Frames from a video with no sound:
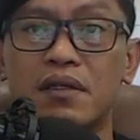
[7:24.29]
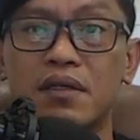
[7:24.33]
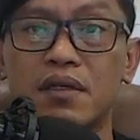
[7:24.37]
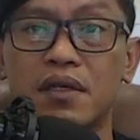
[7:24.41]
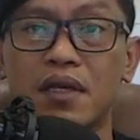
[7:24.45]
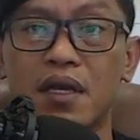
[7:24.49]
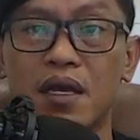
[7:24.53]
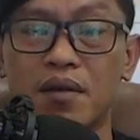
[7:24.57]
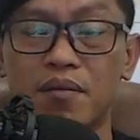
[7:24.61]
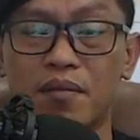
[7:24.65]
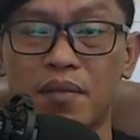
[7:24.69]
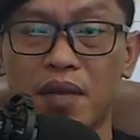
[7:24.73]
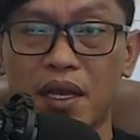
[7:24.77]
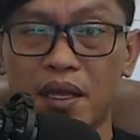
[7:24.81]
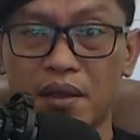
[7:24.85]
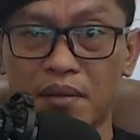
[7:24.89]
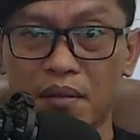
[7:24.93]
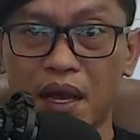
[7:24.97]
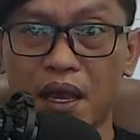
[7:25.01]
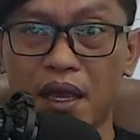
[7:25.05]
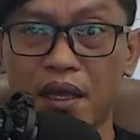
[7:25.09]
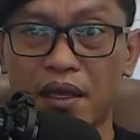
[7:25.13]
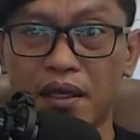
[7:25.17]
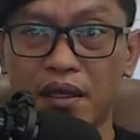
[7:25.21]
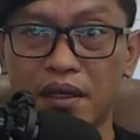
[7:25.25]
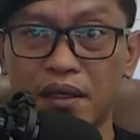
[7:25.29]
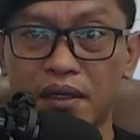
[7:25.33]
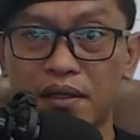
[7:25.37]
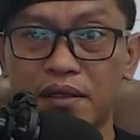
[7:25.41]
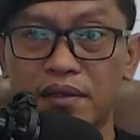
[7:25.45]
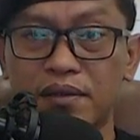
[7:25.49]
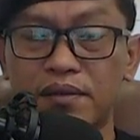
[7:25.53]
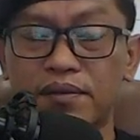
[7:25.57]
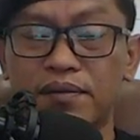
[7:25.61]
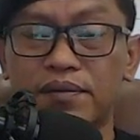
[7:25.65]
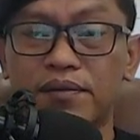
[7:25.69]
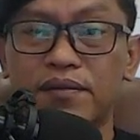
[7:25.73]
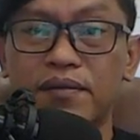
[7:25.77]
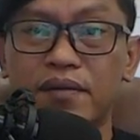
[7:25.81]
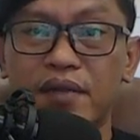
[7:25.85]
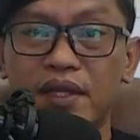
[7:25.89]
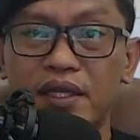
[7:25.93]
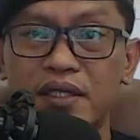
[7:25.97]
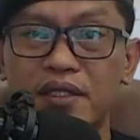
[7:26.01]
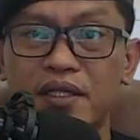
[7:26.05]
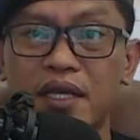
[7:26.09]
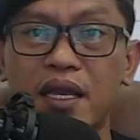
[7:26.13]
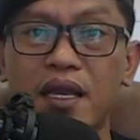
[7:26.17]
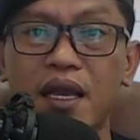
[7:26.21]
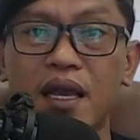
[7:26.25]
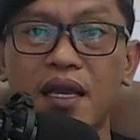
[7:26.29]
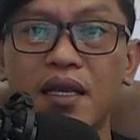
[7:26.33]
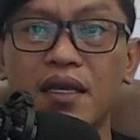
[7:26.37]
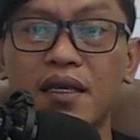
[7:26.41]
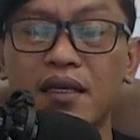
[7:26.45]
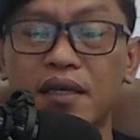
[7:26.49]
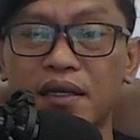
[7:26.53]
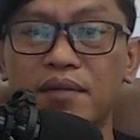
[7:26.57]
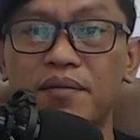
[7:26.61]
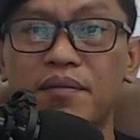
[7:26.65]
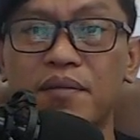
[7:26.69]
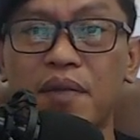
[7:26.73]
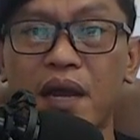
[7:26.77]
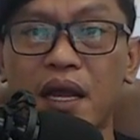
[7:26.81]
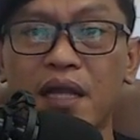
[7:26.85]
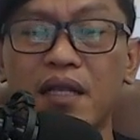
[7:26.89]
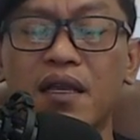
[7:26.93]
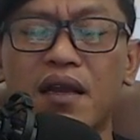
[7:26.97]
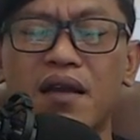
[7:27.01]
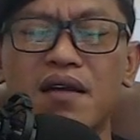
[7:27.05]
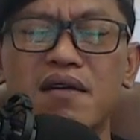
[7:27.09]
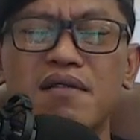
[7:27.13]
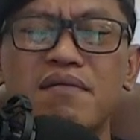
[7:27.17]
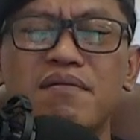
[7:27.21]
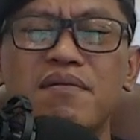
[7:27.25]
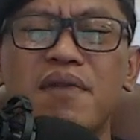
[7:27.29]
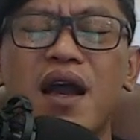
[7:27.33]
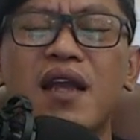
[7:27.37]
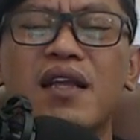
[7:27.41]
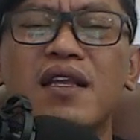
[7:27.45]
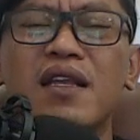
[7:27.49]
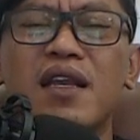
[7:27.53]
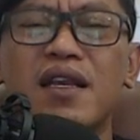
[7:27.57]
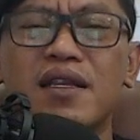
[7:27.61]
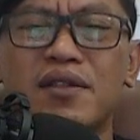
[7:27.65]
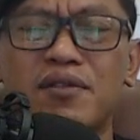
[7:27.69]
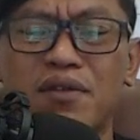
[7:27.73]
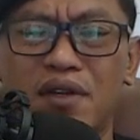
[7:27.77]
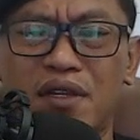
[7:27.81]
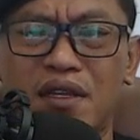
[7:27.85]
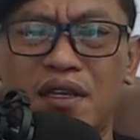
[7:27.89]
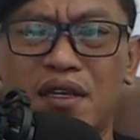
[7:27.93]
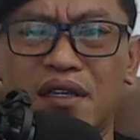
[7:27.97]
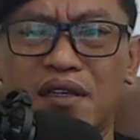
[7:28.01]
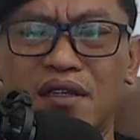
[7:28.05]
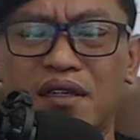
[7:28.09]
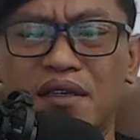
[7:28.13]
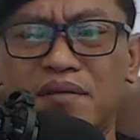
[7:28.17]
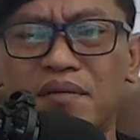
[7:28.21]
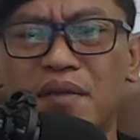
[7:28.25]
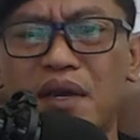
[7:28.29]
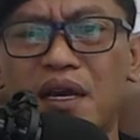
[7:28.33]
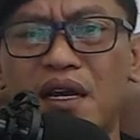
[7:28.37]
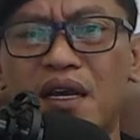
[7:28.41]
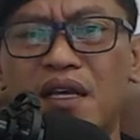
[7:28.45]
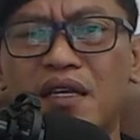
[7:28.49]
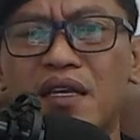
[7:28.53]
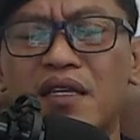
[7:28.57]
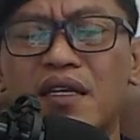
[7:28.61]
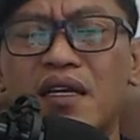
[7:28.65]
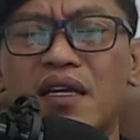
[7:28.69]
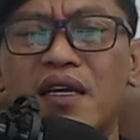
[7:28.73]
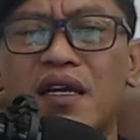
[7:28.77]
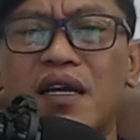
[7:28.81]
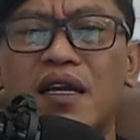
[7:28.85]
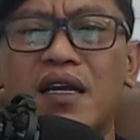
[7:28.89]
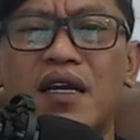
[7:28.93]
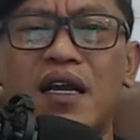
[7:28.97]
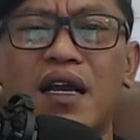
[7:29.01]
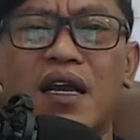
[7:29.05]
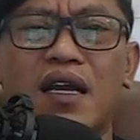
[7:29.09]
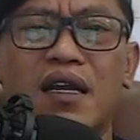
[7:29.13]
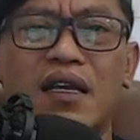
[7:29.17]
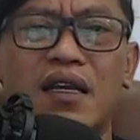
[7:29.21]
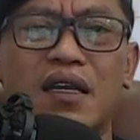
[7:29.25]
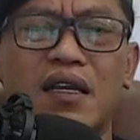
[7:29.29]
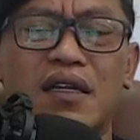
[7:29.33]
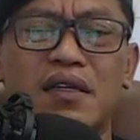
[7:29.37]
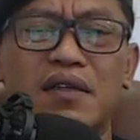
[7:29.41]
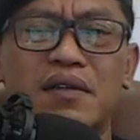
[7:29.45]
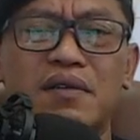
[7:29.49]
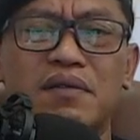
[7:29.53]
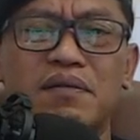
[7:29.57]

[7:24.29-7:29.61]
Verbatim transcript: ya baik-baik saya yakin banyak banyak itu rezeki makanya jangan kaget